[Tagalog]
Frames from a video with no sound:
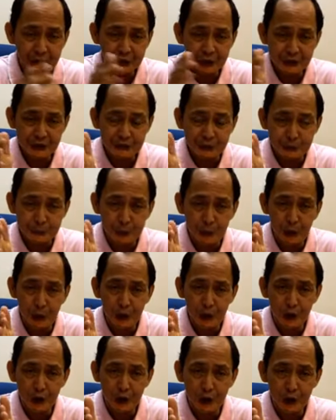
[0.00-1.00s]
The
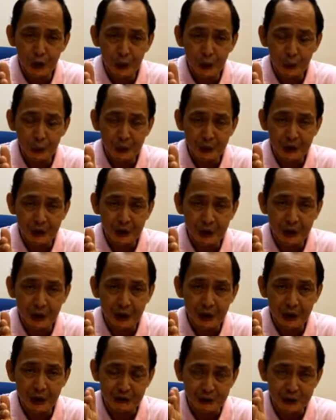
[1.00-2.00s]
smaller we
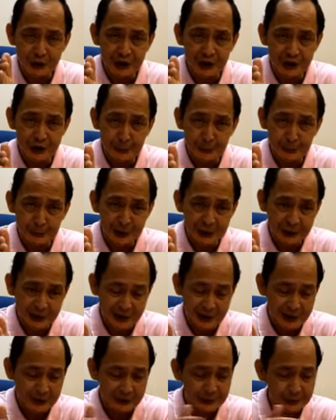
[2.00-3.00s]
castrate the
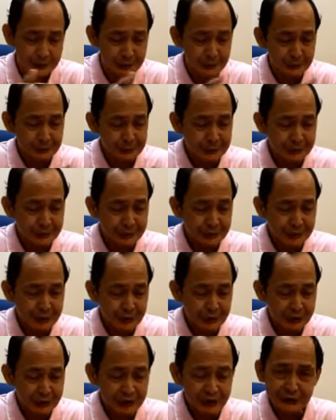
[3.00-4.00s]
piglet,
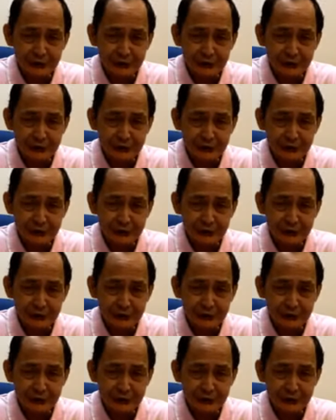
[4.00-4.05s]
the